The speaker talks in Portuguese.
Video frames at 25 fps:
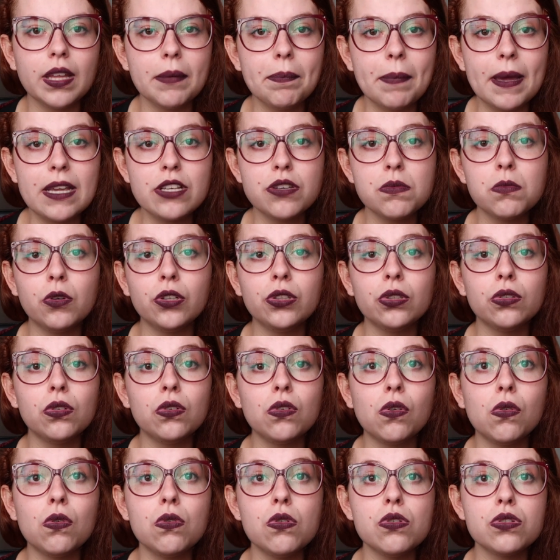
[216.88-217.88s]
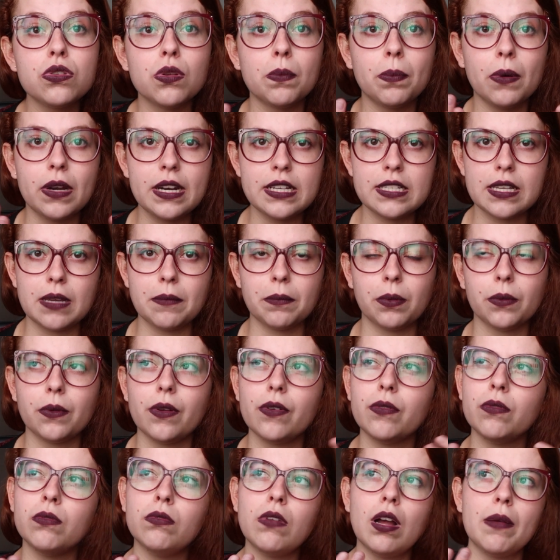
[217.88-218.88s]
depende muito do curso. Por
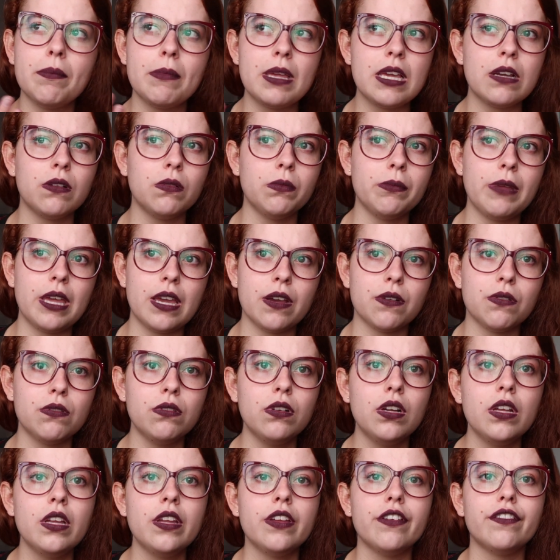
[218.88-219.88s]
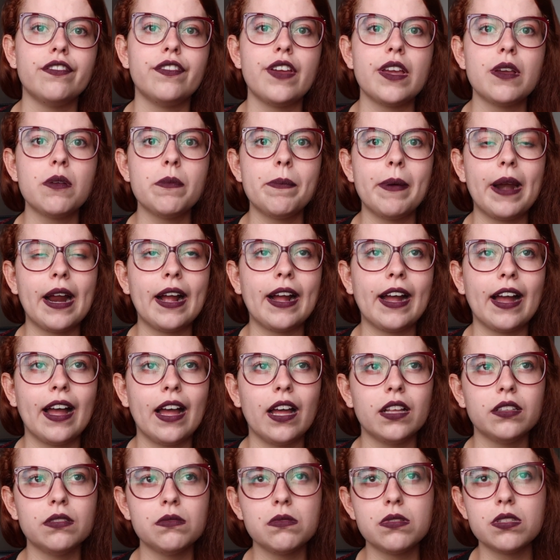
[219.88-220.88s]
exemplo, um amigo meu veio para
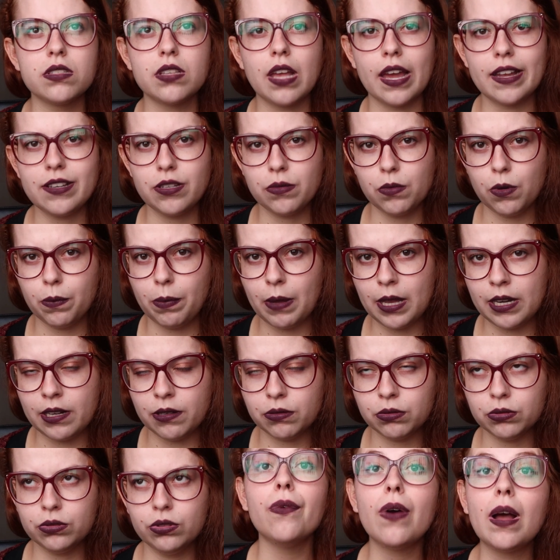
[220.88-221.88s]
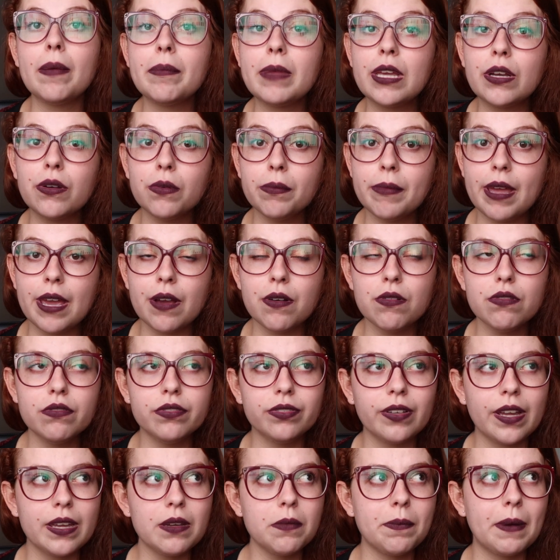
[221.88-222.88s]
cá no sétimo período. Um amigo meu
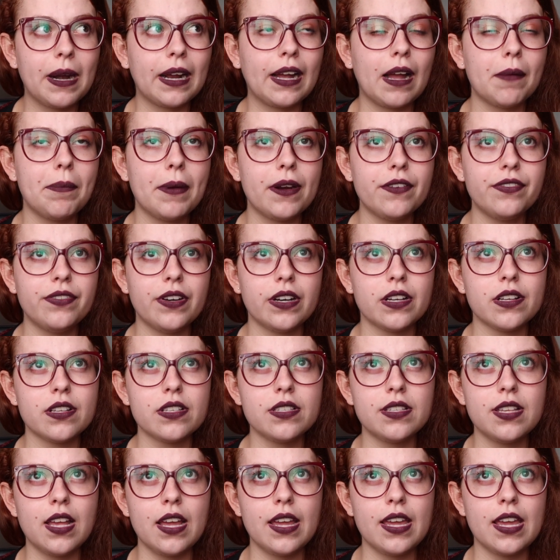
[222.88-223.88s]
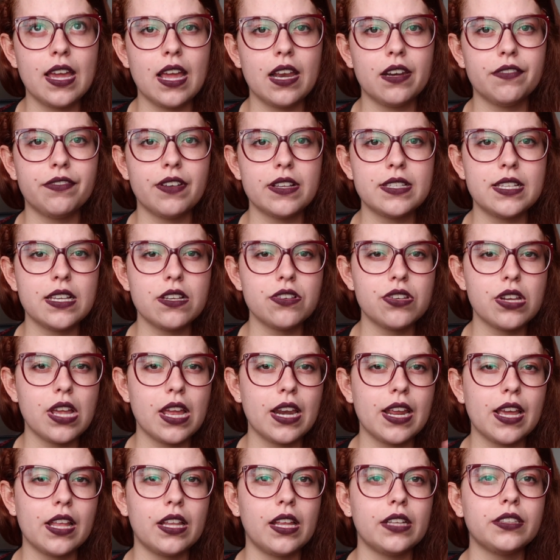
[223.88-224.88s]
veio para cá para França e ele fazia
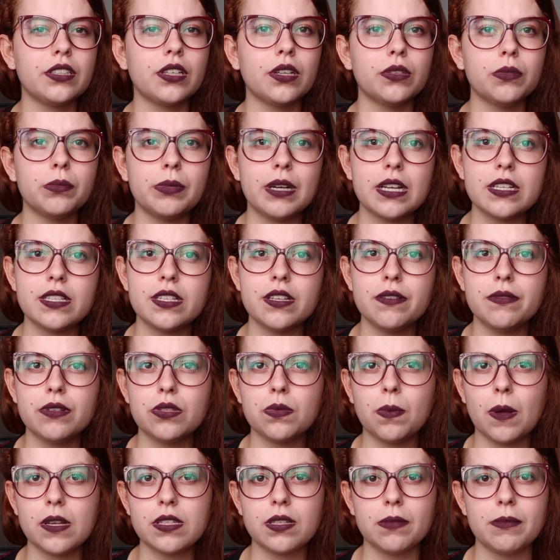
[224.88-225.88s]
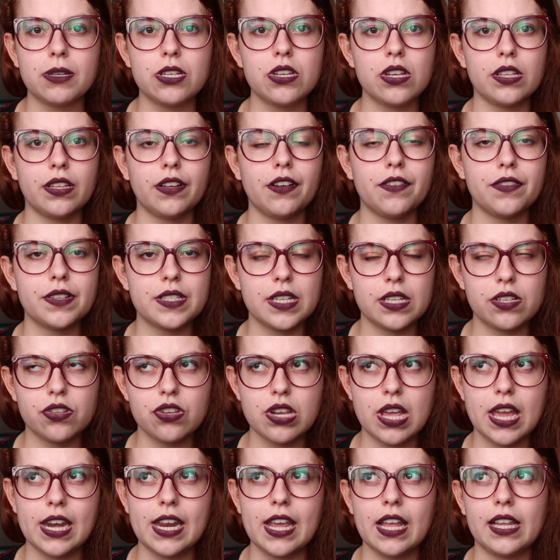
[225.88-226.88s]
engenharia elétrica no Brasil e supostamente ele estava fazendo
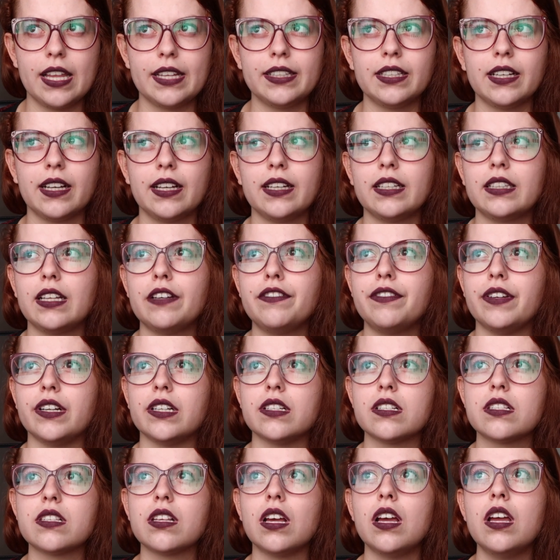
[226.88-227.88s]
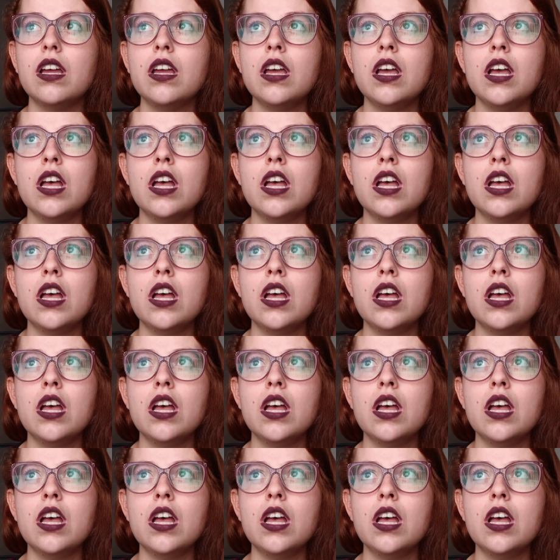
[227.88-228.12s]
engenharia elétrica aqui na França.